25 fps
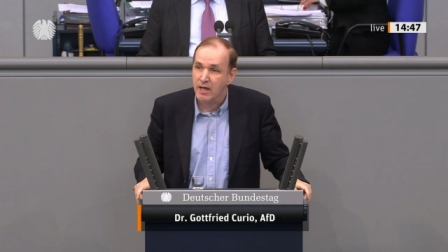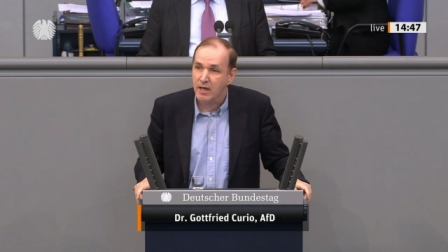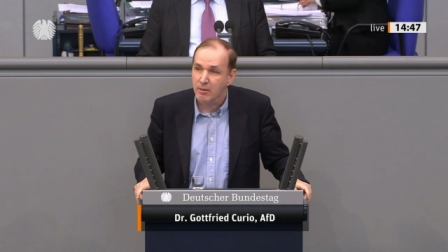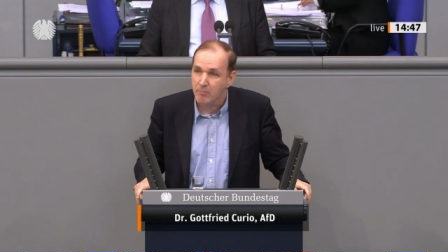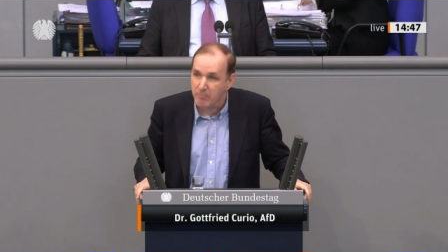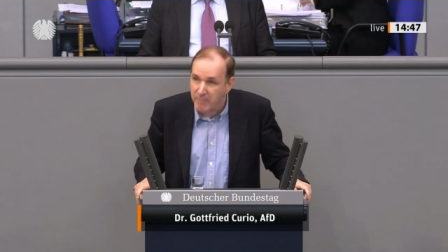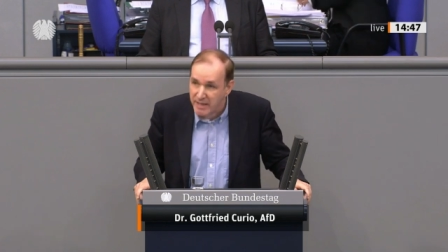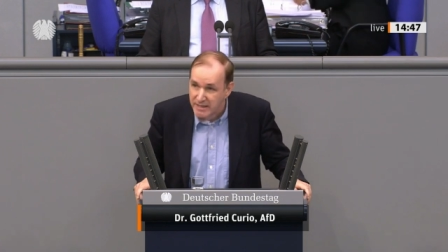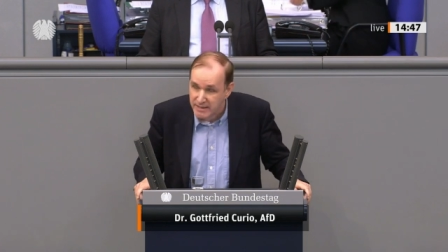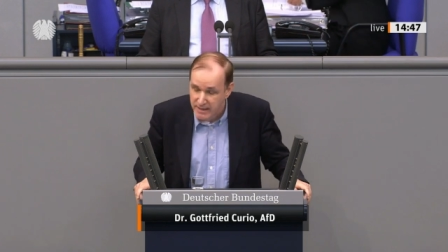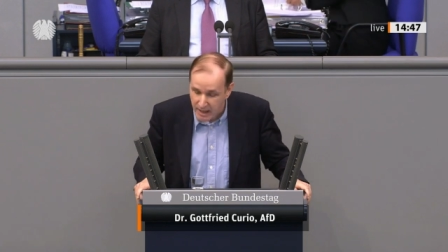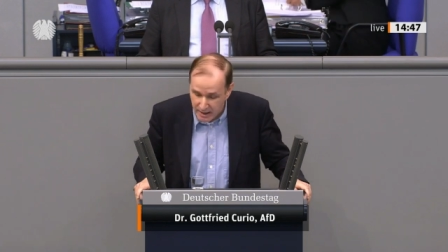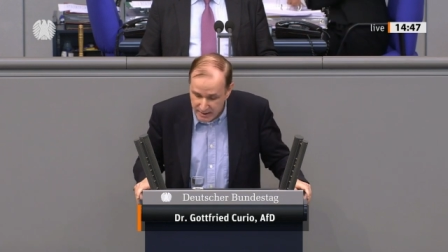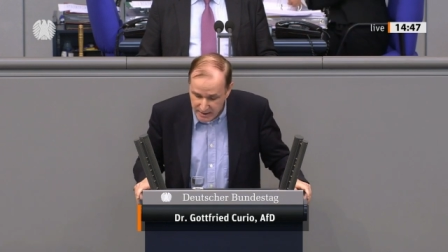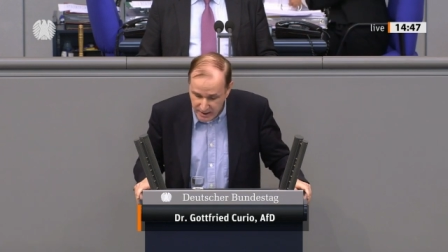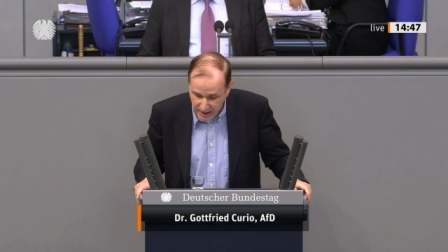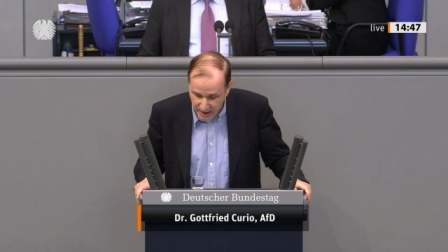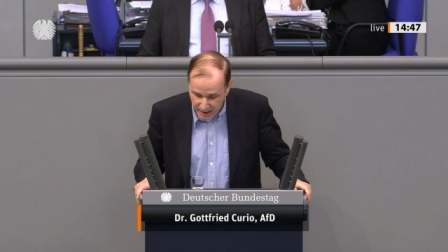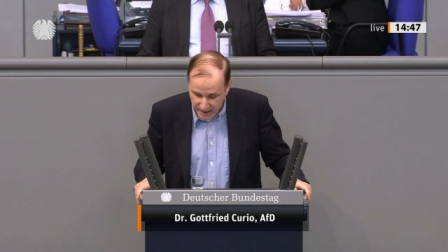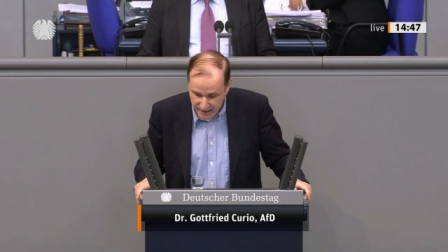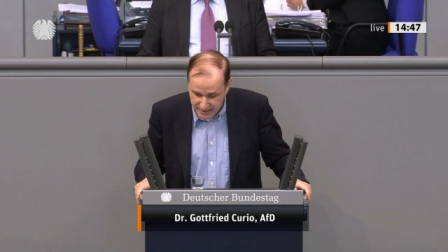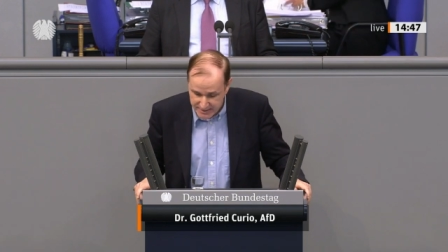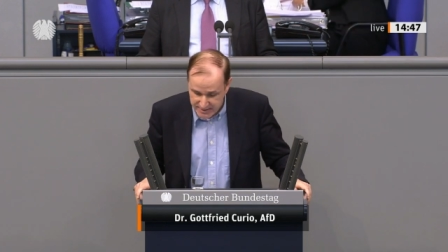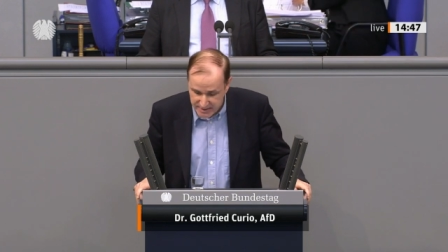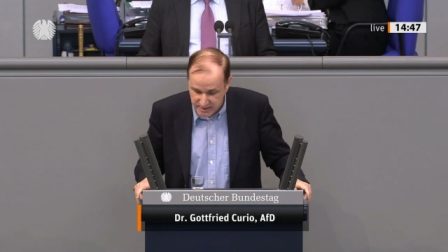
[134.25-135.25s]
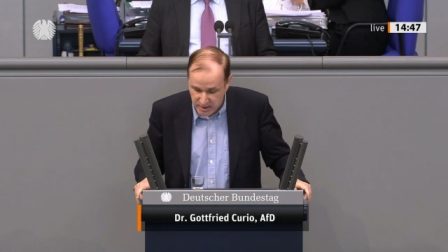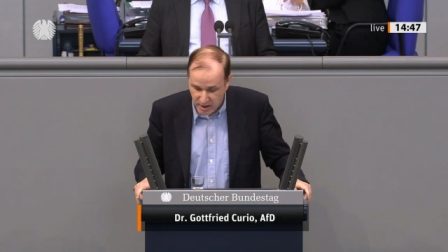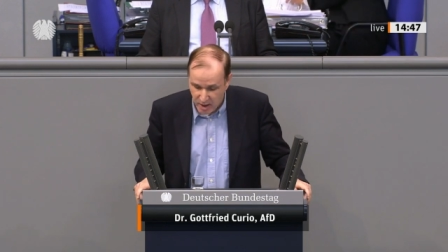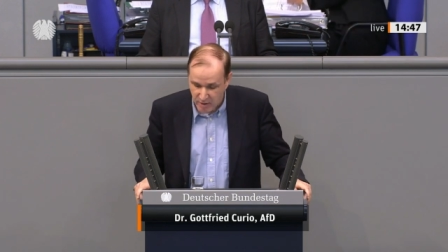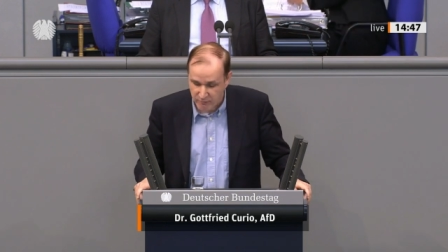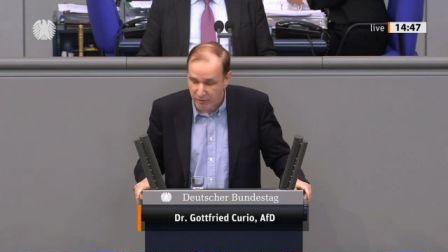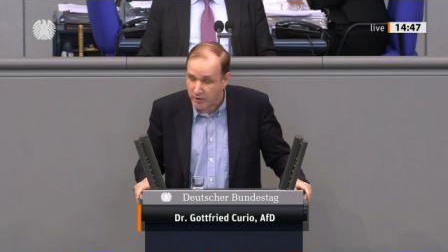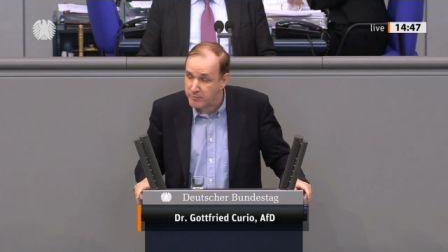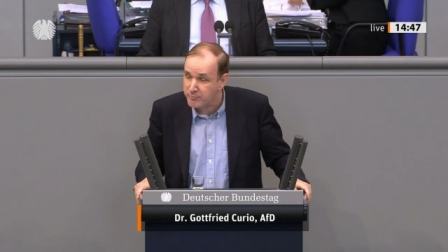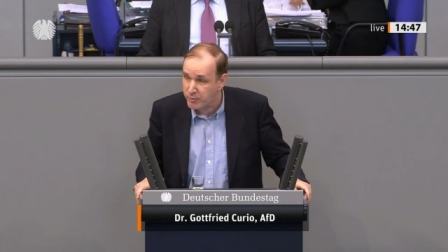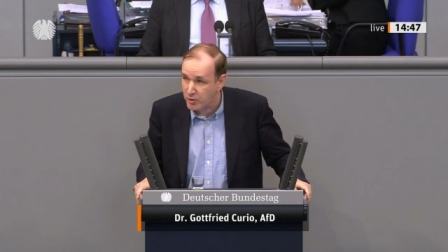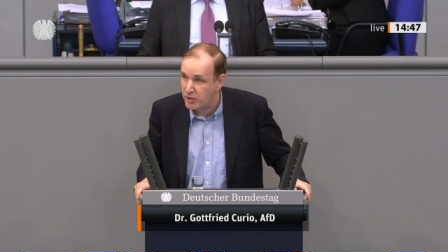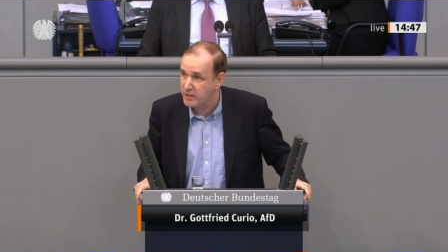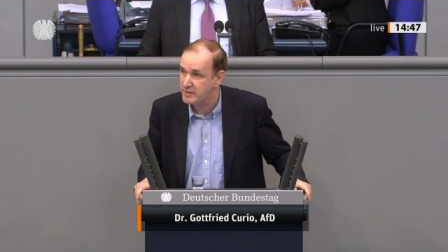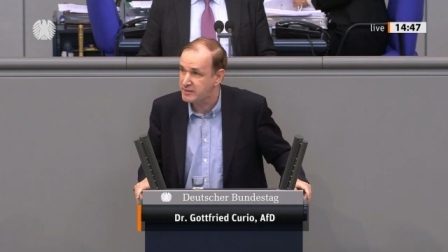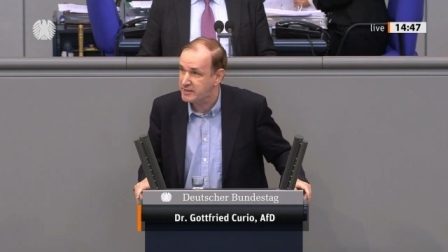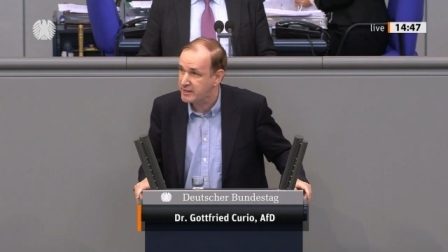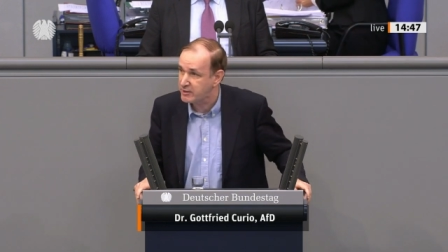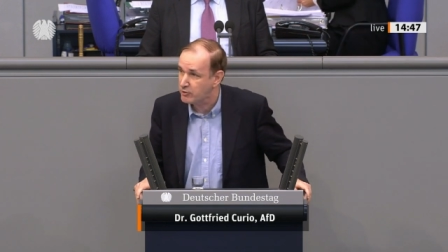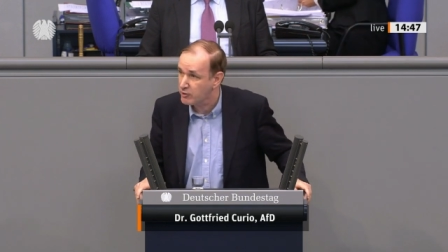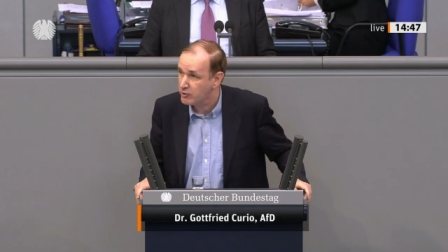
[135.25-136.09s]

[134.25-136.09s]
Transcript: mit angeheizt von Politik